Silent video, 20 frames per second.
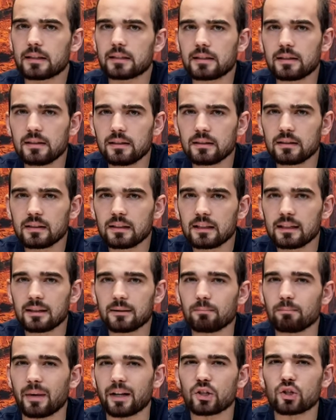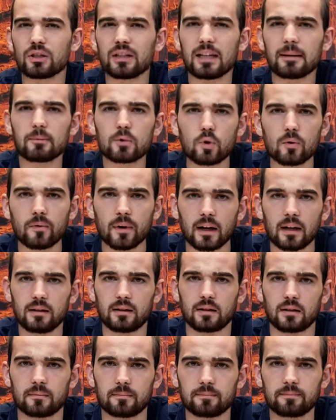Ziel, Menschenleben zu
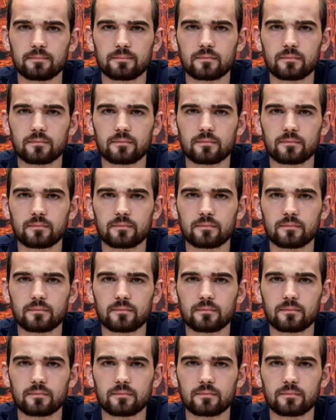verändern,